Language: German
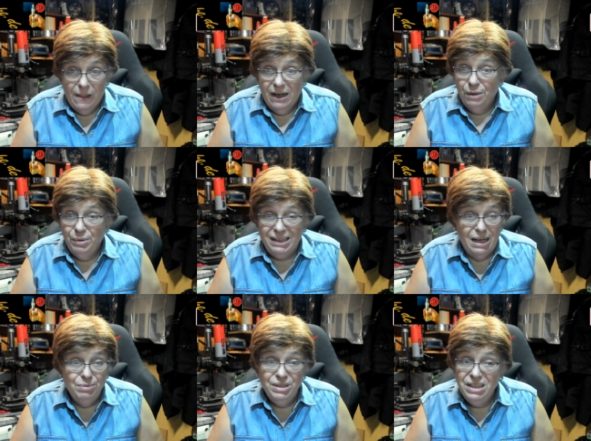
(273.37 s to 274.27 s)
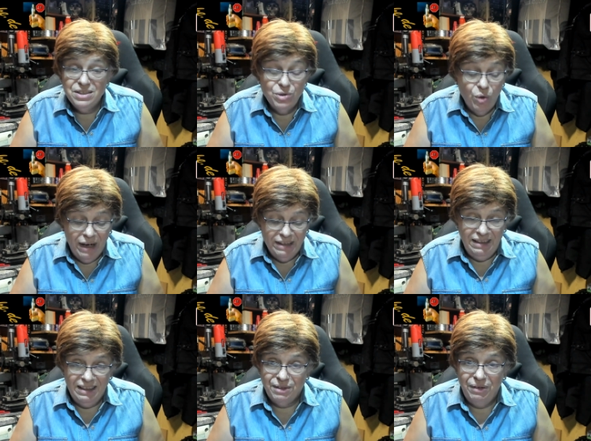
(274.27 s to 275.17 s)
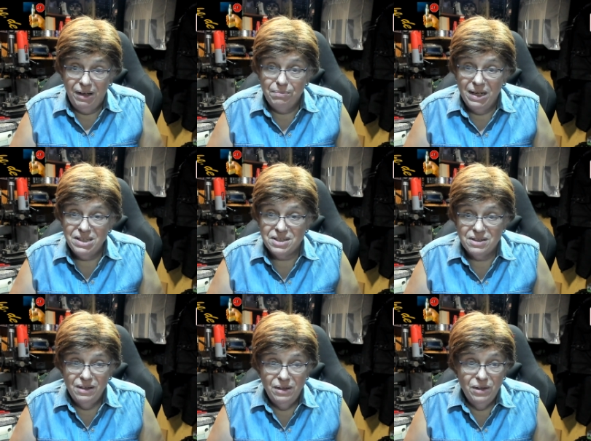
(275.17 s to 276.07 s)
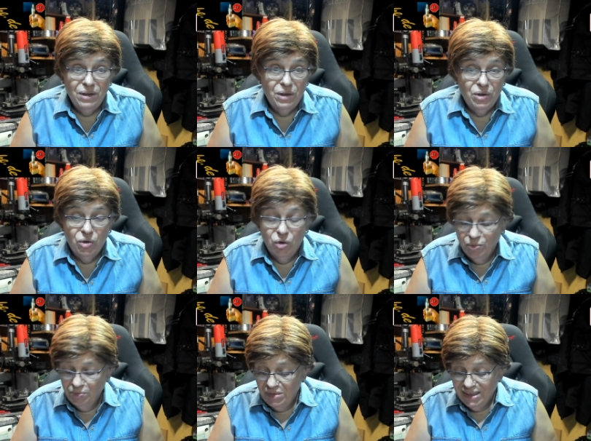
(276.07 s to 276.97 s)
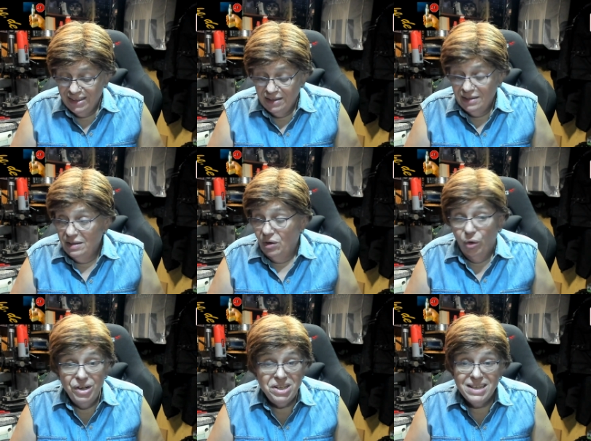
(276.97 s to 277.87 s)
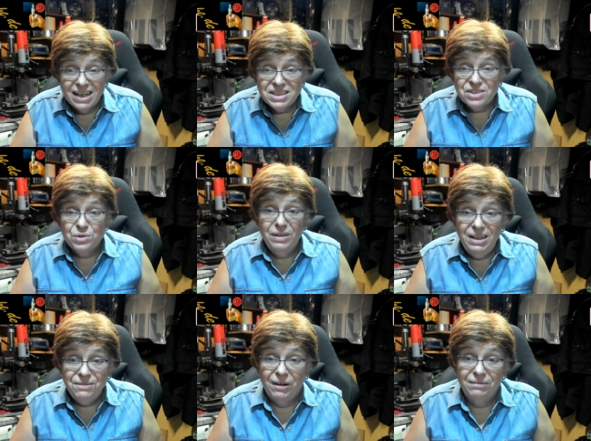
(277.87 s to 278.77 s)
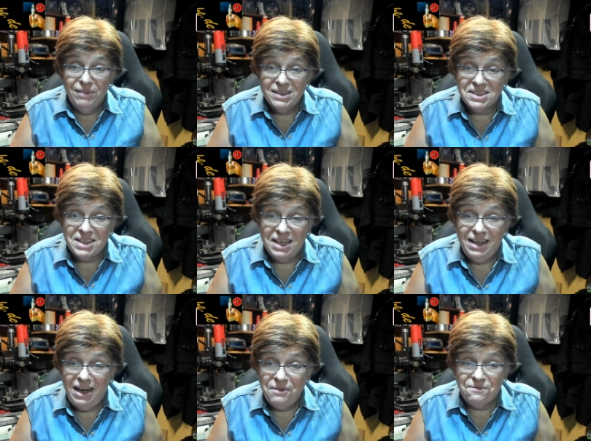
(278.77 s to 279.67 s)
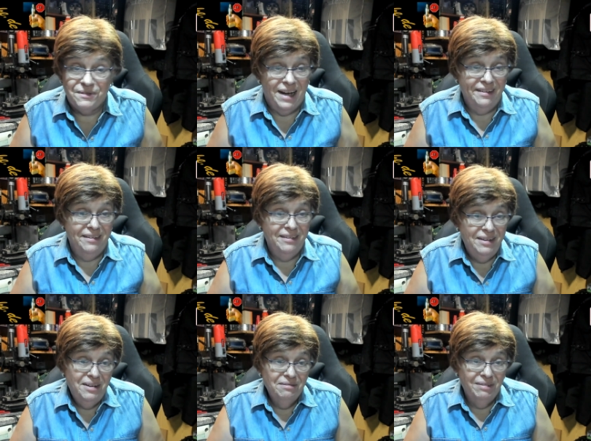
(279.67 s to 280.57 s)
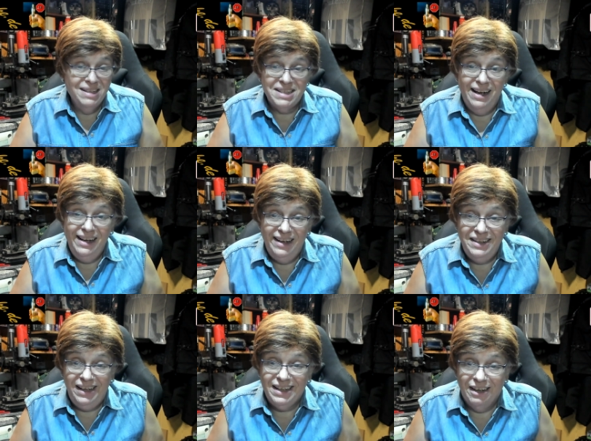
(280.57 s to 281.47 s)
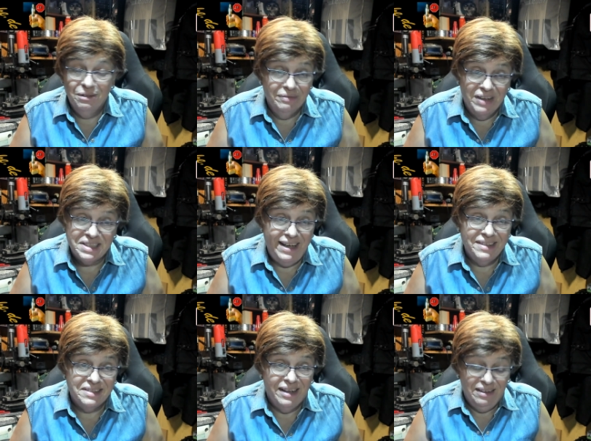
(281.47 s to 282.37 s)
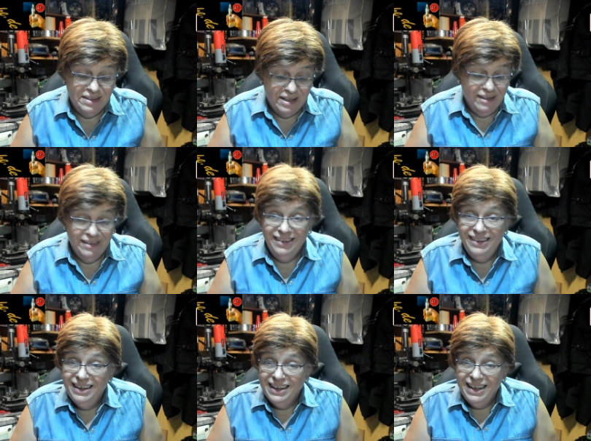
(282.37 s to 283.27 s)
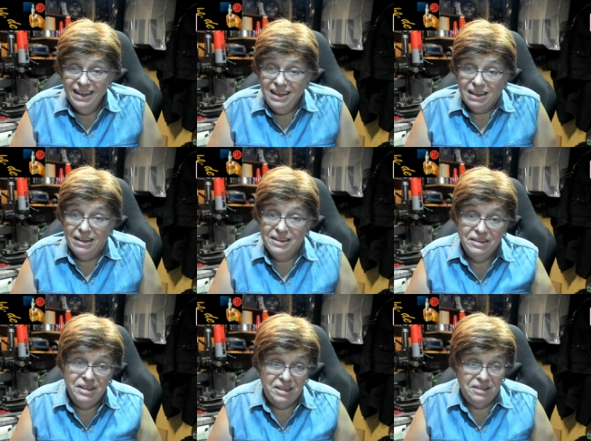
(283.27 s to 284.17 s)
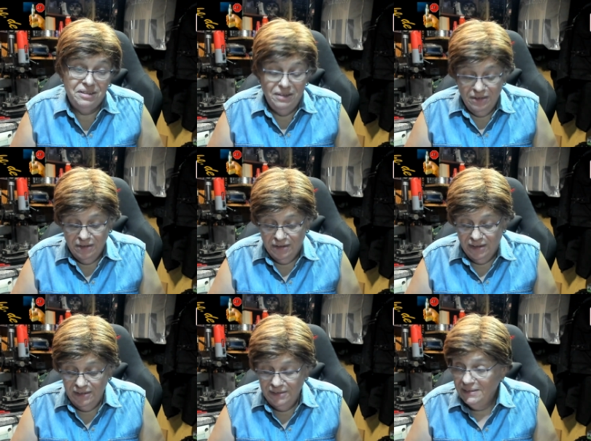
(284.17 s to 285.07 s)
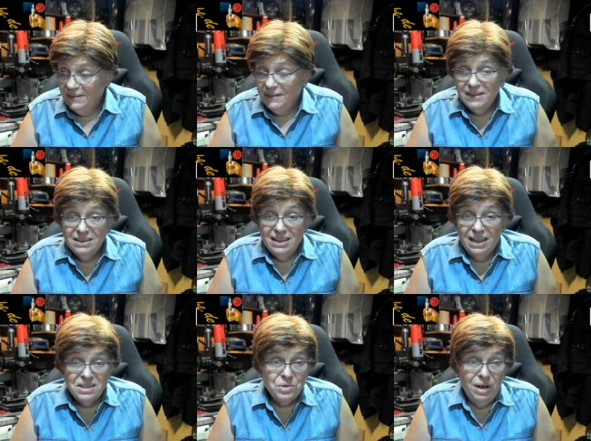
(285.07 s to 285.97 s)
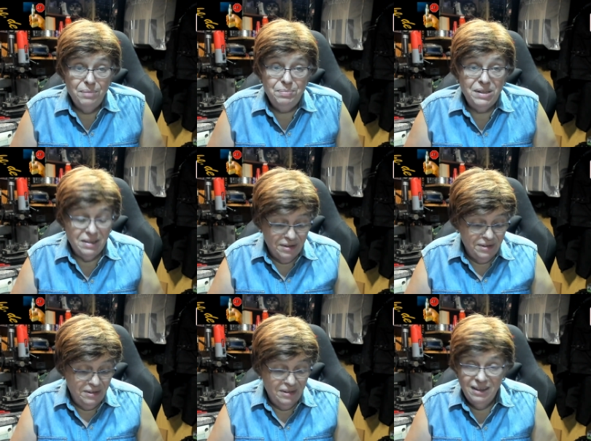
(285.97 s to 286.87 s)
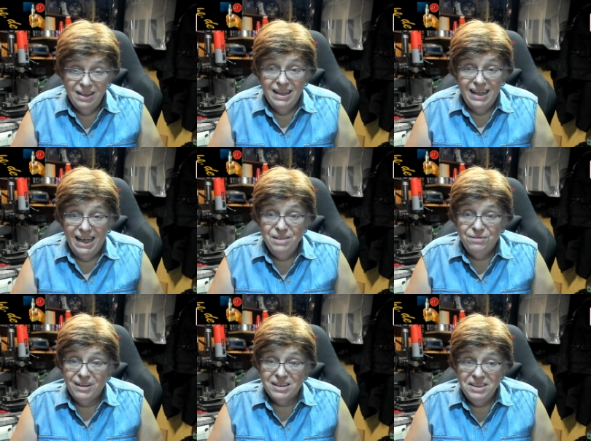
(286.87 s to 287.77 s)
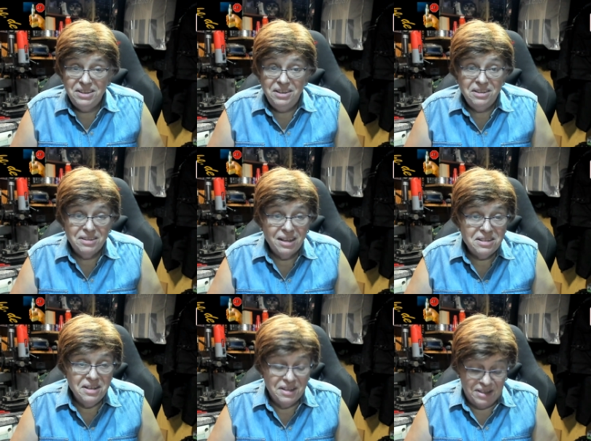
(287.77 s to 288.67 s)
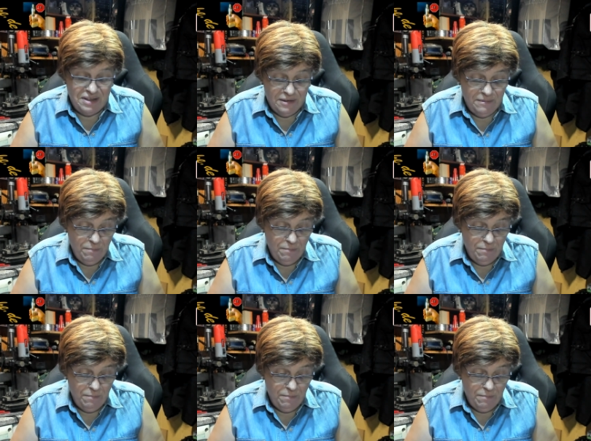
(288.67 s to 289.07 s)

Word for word: Aber ich habe nicht so ein Equipment, um euch das zu liefern, was ZDF kann, was ARD kann und was RTL kann. Kann ich leider nicht. Ja? Dazu habe ich äh, einfach nicht die Technik hier.